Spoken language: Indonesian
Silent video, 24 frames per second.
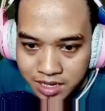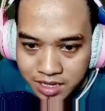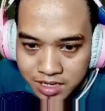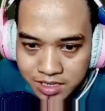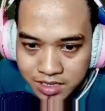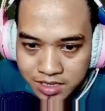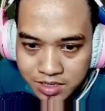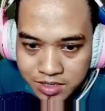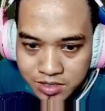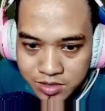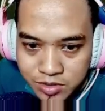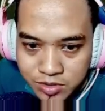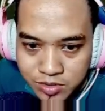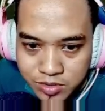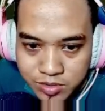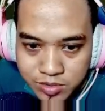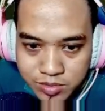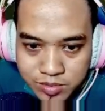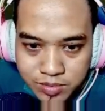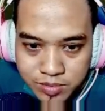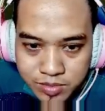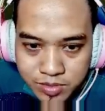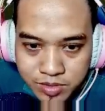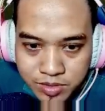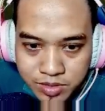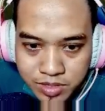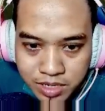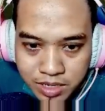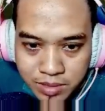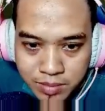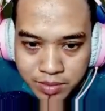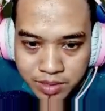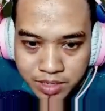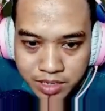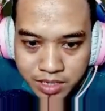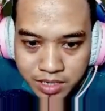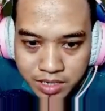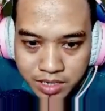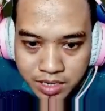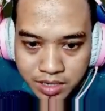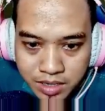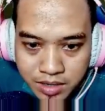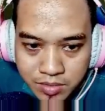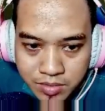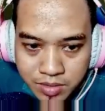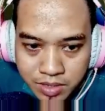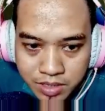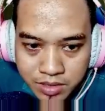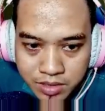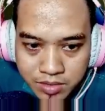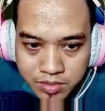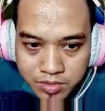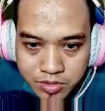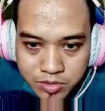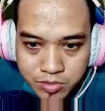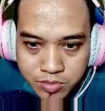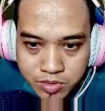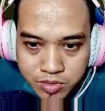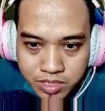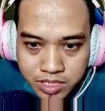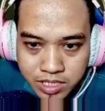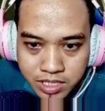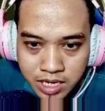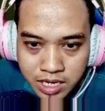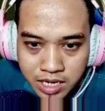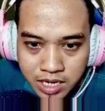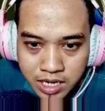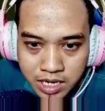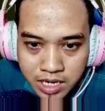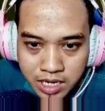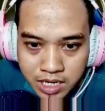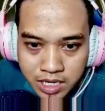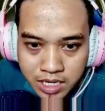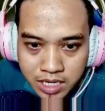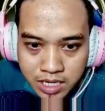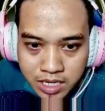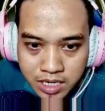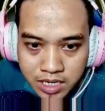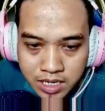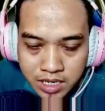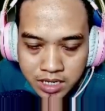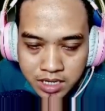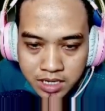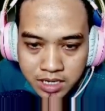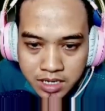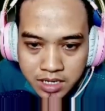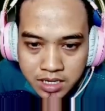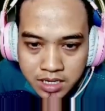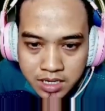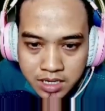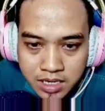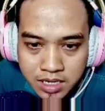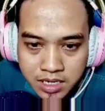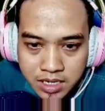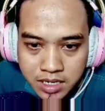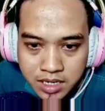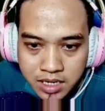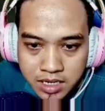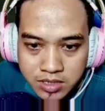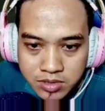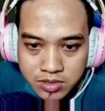sumur apakah waduh sumurnya dangkal ya langsung